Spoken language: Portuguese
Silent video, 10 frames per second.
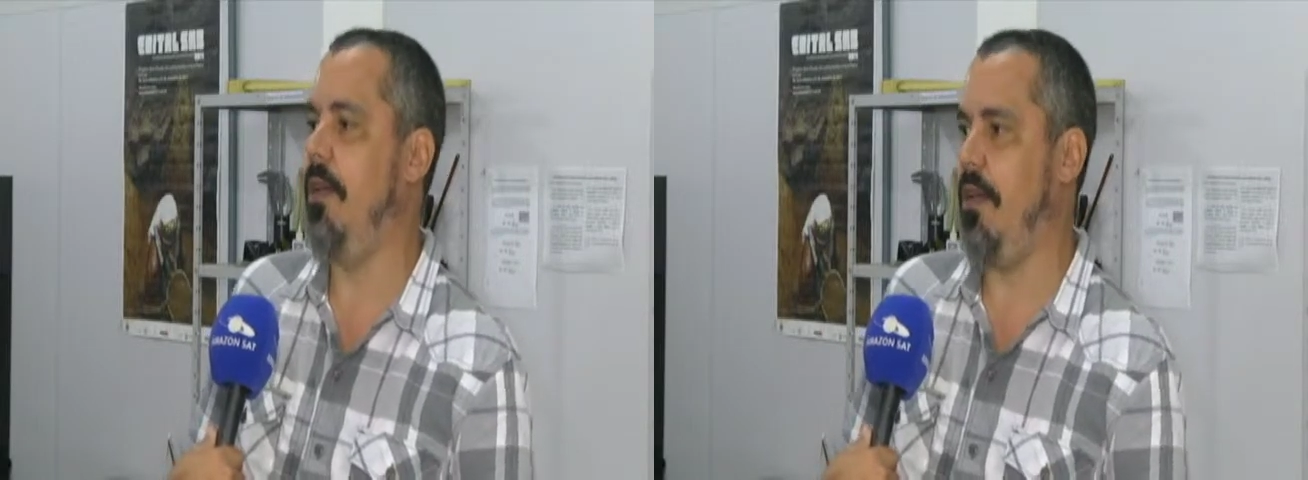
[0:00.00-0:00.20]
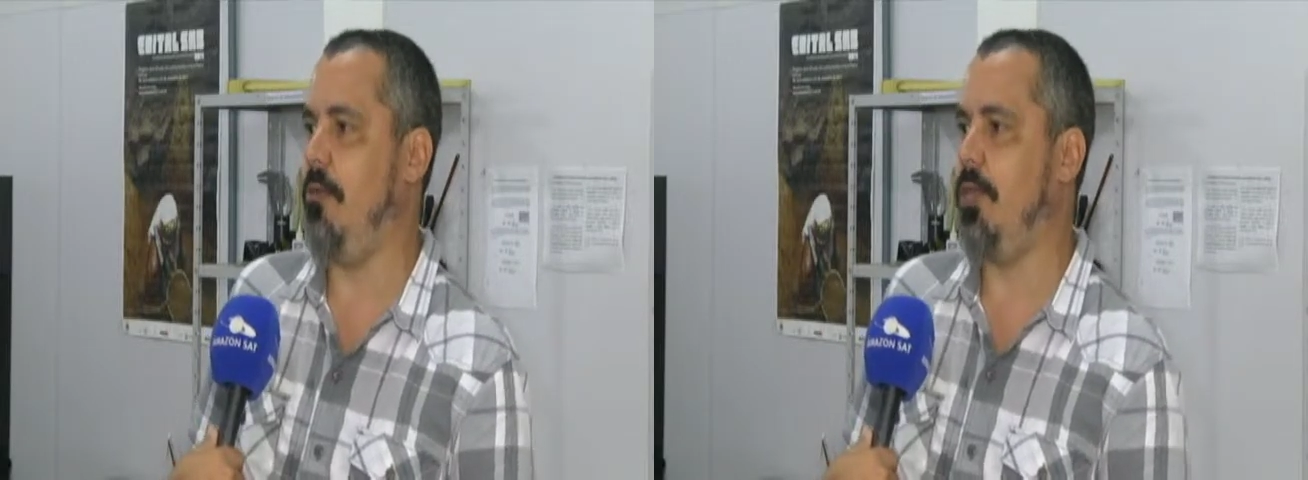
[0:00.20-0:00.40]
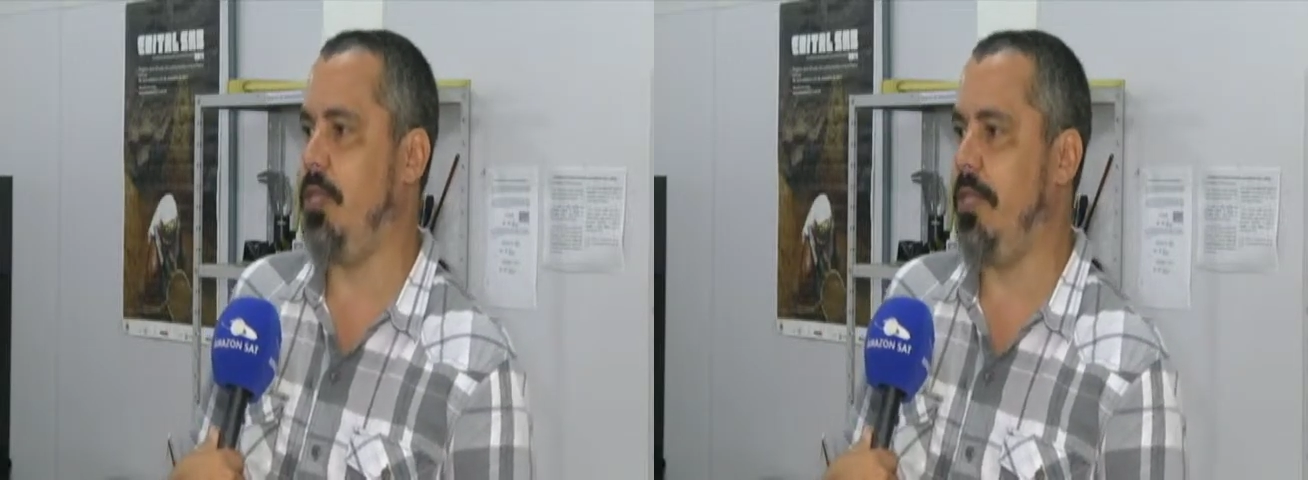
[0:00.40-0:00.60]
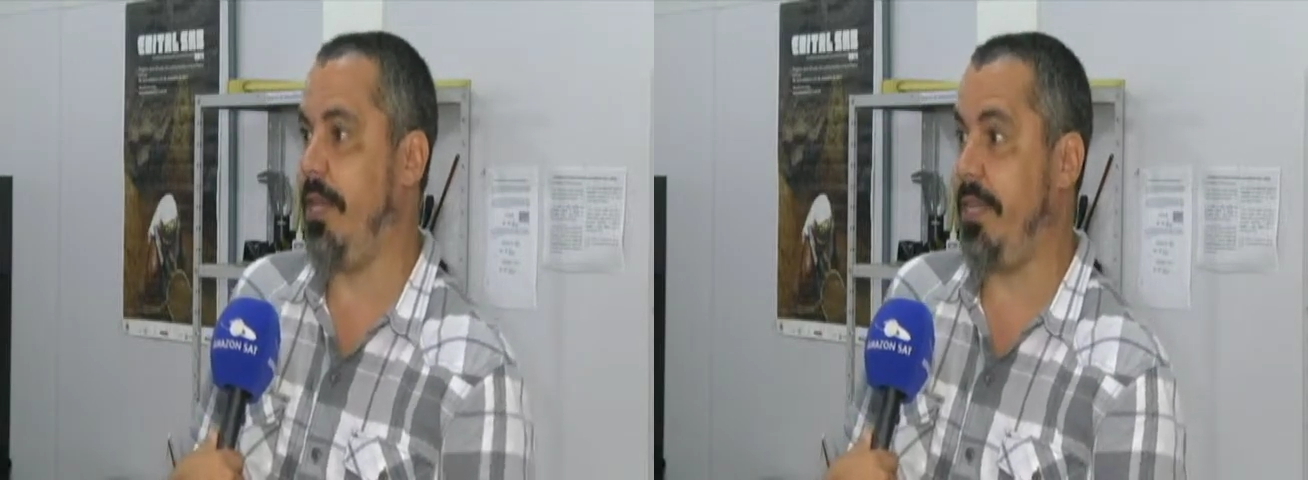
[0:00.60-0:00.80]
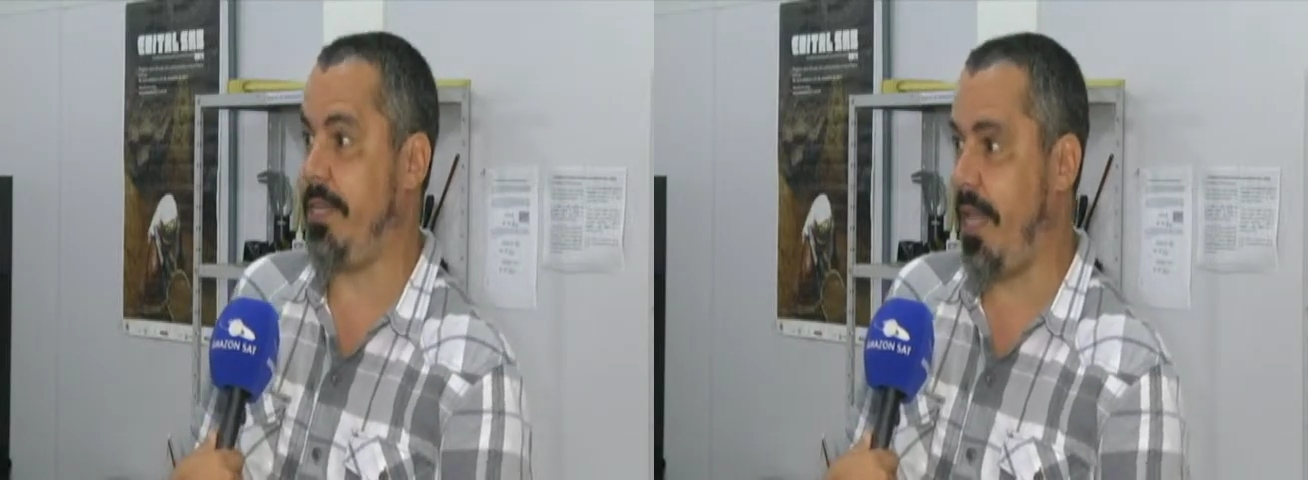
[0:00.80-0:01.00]
realmente
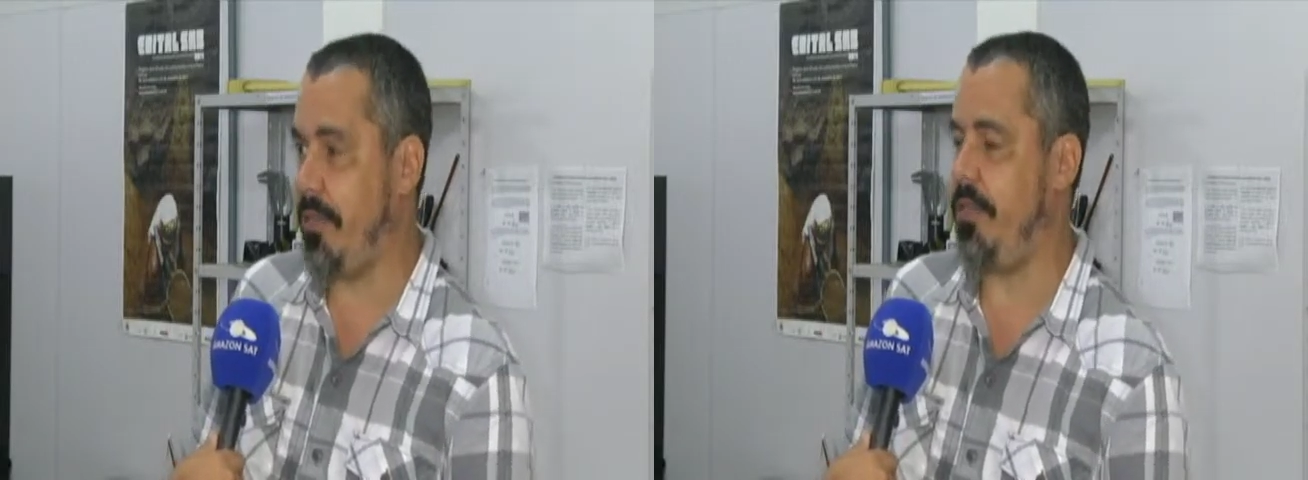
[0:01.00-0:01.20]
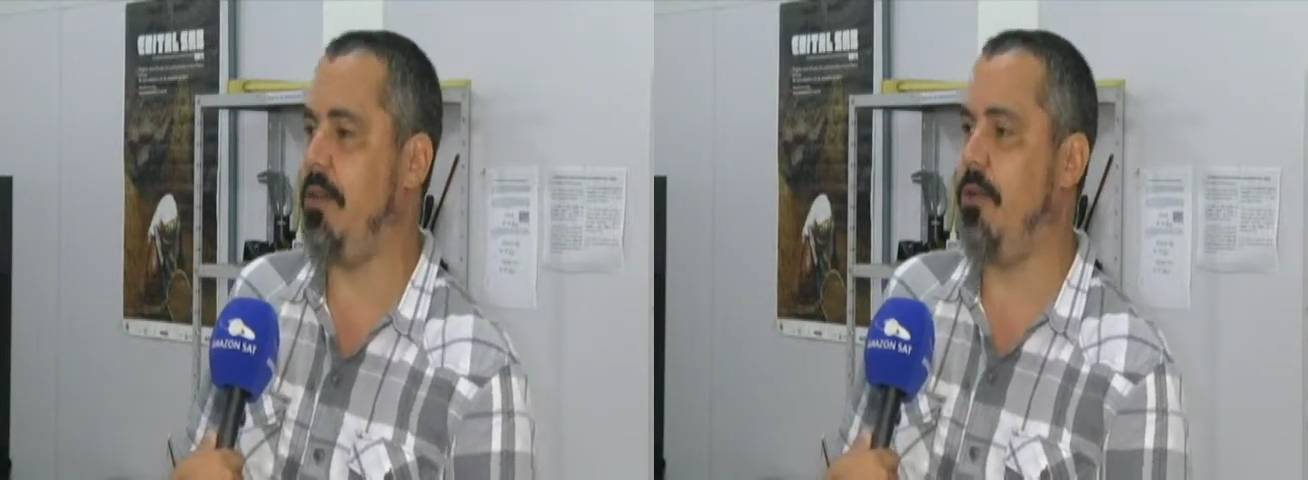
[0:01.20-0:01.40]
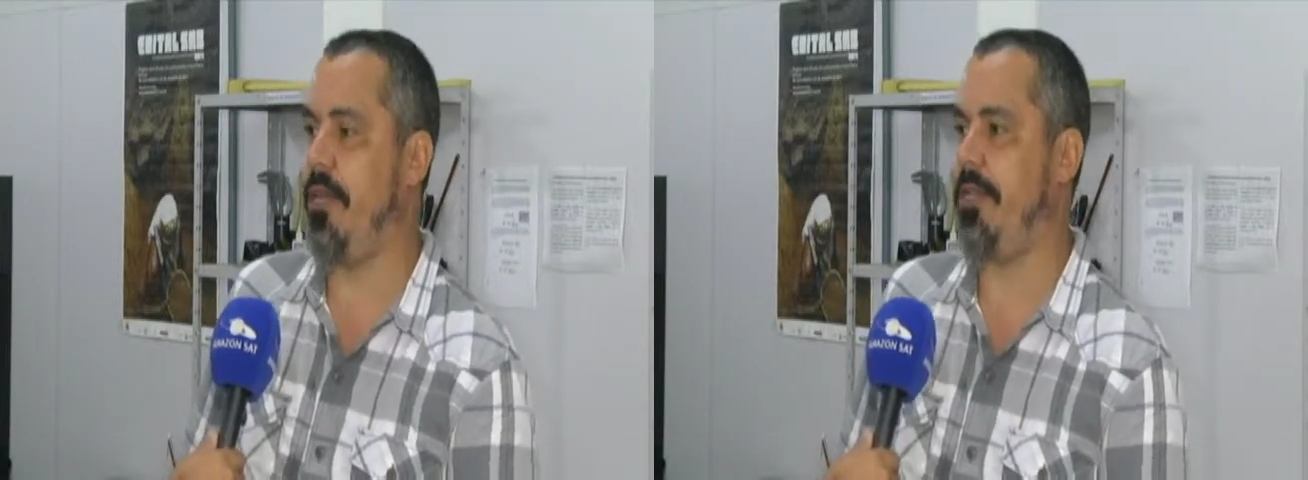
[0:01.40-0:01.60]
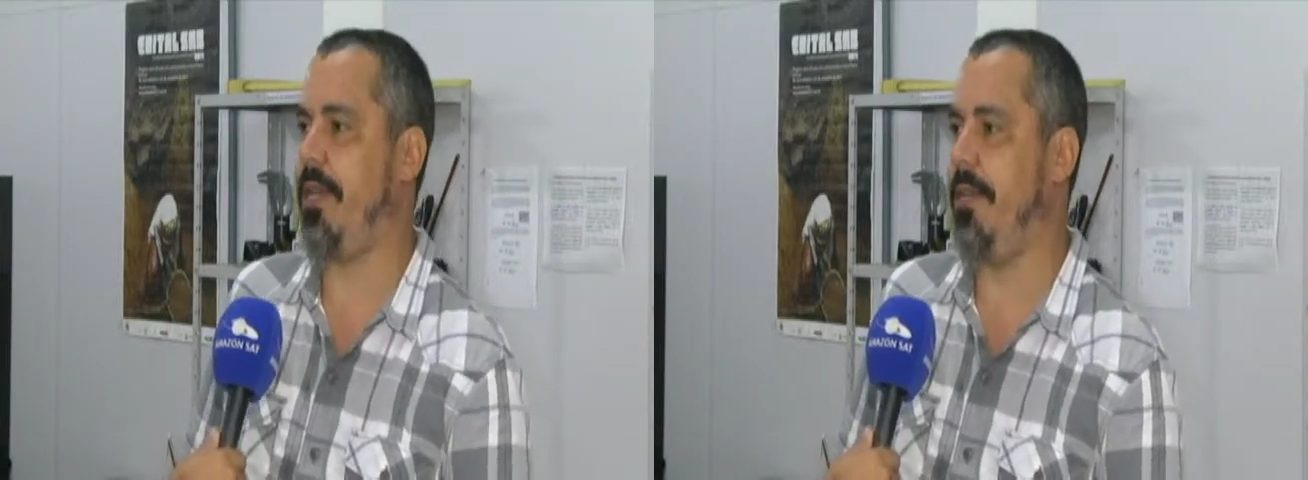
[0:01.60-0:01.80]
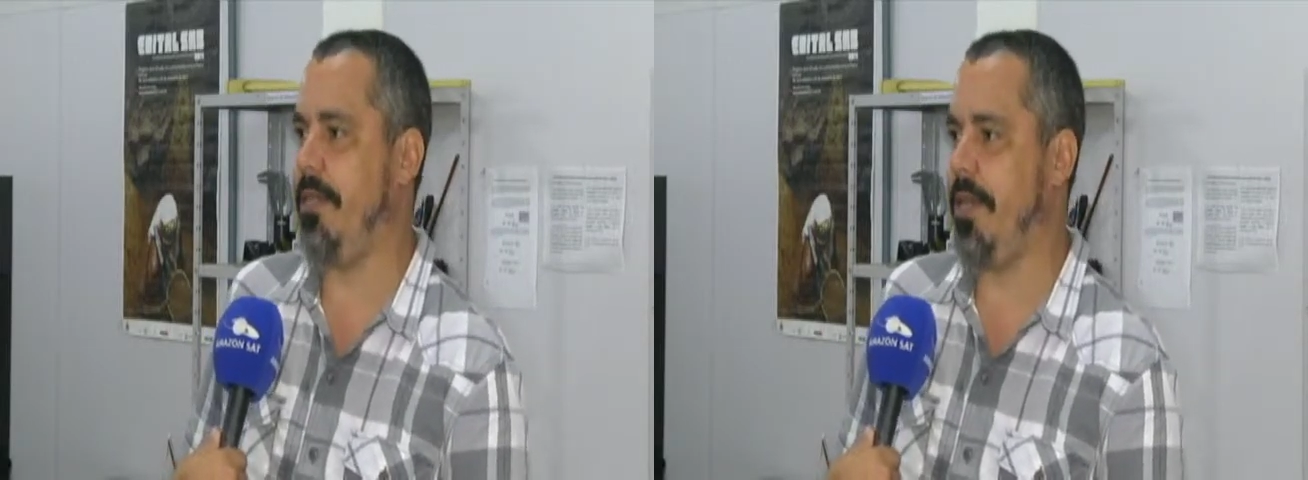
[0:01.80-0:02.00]
interessados em conhecer
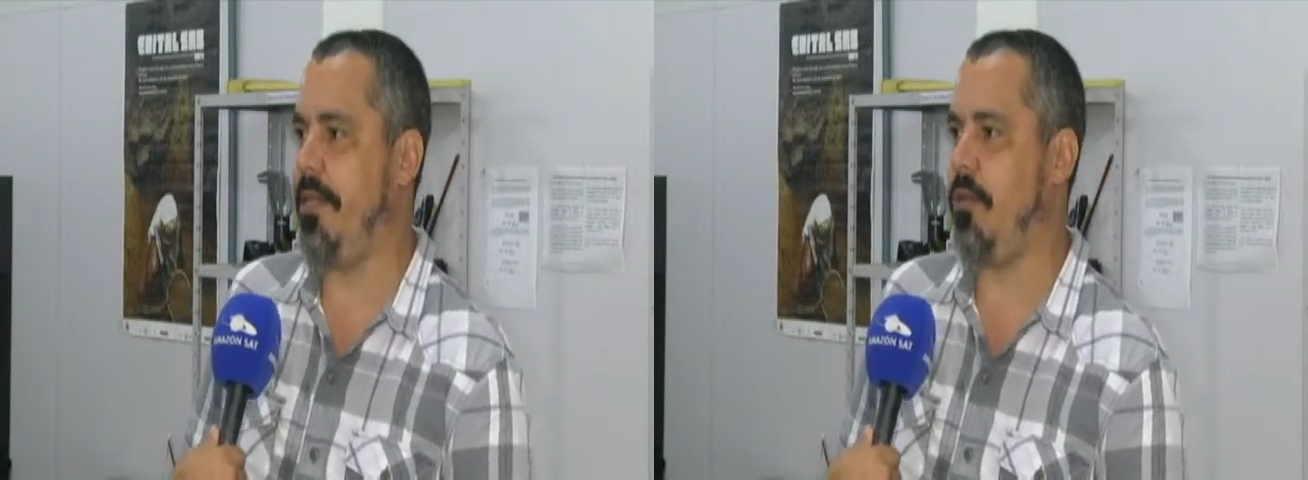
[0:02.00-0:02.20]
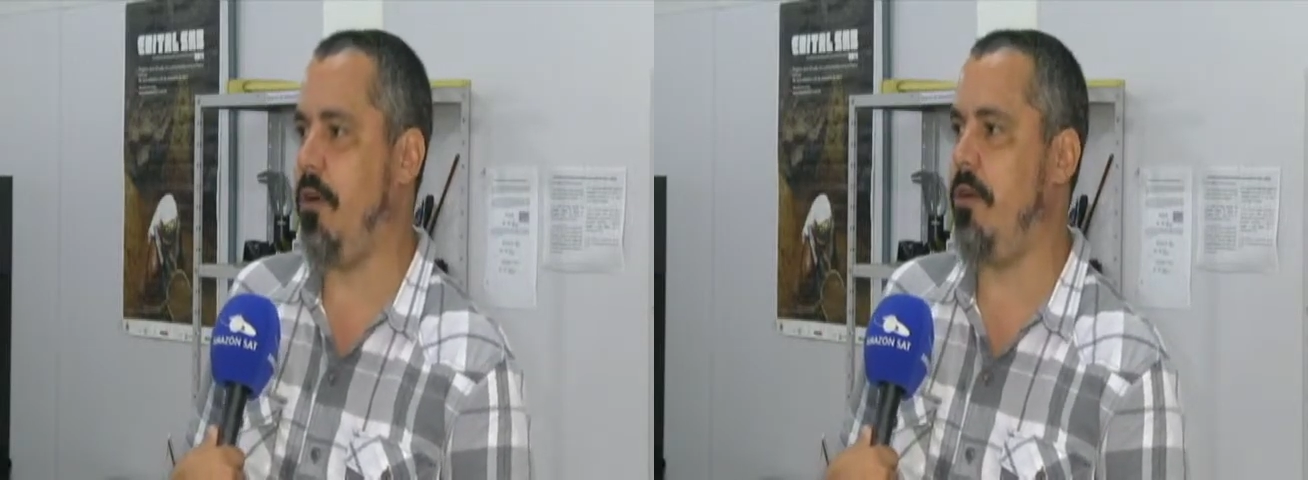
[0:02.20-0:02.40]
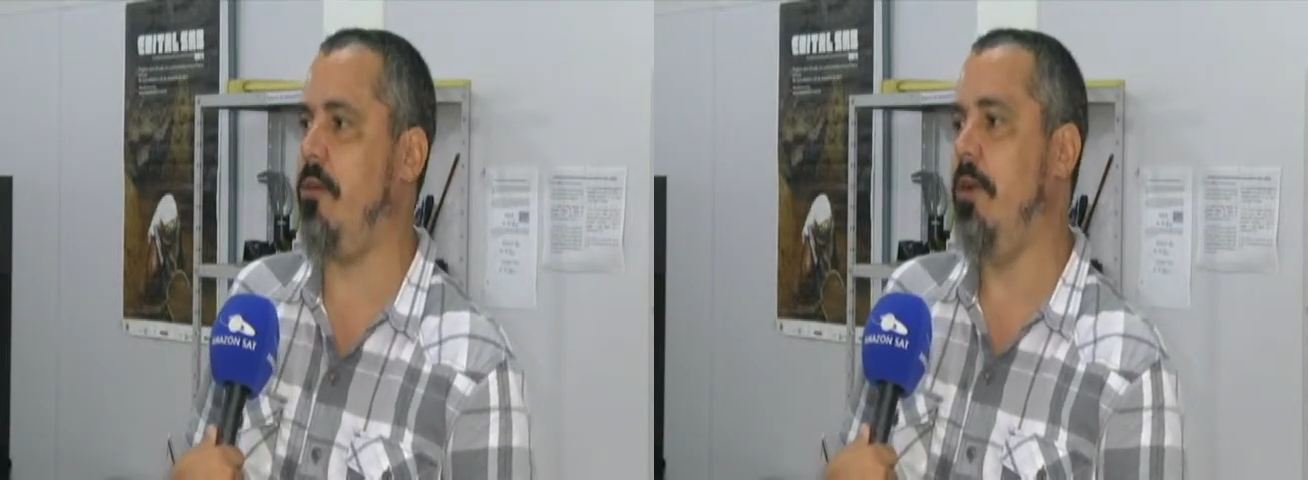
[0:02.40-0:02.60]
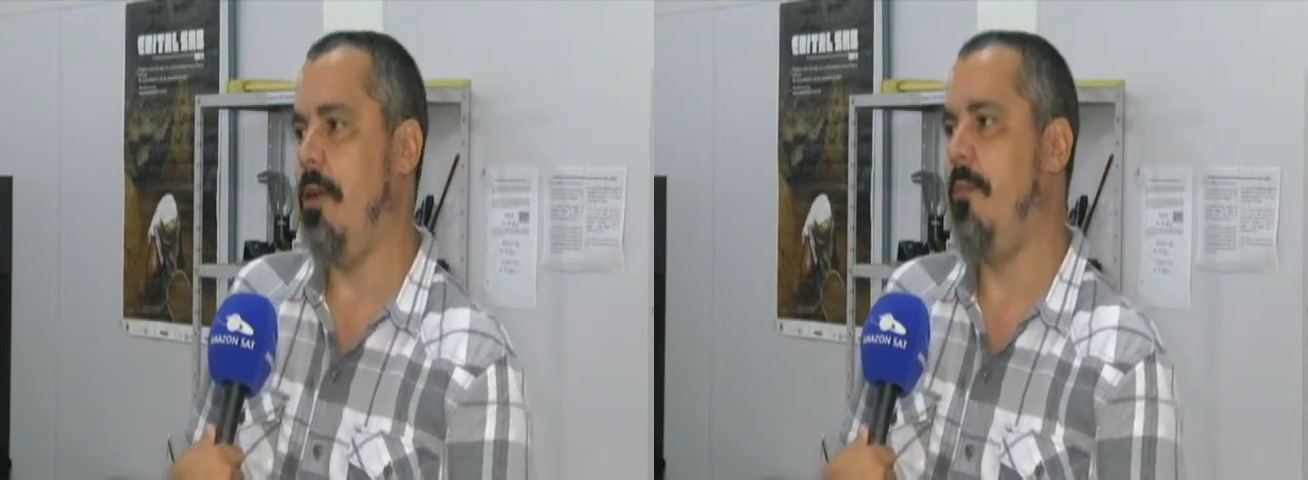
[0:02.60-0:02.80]
aquele território